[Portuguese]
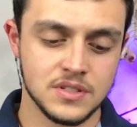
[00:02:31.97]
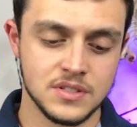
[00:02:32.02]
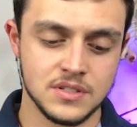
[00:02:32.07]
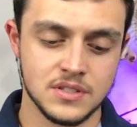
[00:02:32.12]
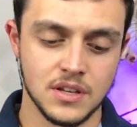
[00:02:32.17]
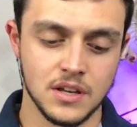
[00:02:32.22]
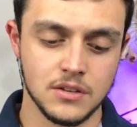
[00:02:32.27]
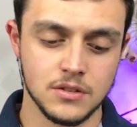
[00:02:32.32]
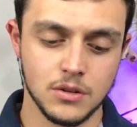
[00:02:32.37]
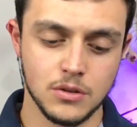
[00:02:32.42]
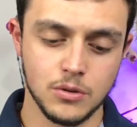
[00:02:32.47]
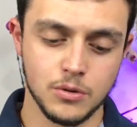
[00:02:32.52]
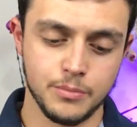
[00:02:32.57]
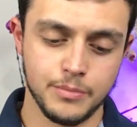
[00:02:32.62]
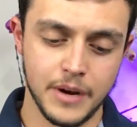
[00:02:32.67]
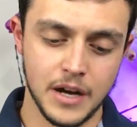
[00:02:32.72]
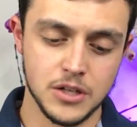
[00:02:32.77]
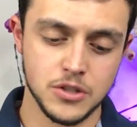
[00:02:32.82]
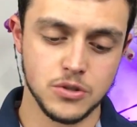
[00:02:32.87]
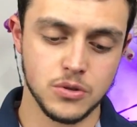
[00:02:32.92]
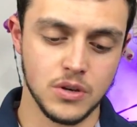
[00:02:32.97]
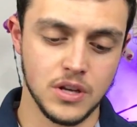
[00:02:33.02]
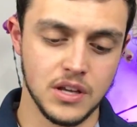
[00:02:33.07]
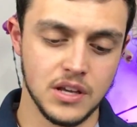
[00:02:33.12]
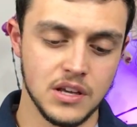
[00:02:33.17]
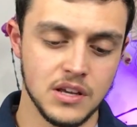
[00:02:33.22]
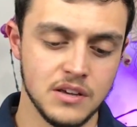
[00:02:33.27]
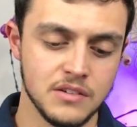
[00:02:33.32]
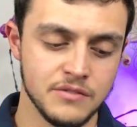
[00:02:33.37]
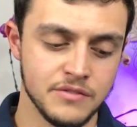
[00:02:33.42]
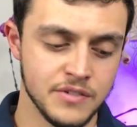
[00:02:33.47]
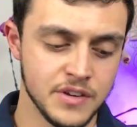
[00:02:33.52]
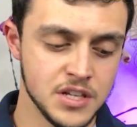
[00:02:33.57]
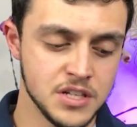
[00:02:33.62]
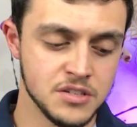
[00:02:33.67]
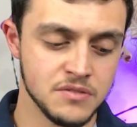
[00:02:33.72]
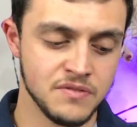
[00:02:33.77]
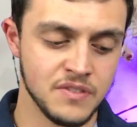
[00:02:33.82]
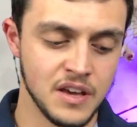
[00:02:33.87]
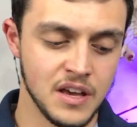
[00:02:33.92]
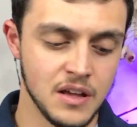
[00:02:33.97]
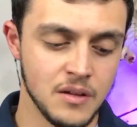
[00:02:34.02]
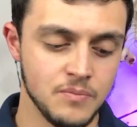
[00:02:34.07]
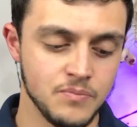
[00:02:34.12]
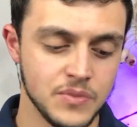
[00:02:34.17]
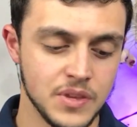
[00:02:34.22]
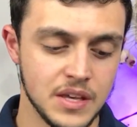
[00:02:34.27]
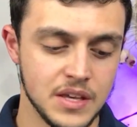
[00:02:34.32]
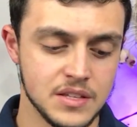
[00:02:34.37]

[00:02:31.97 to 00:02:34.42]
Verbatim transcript: sândalo, patchouli, vetiver,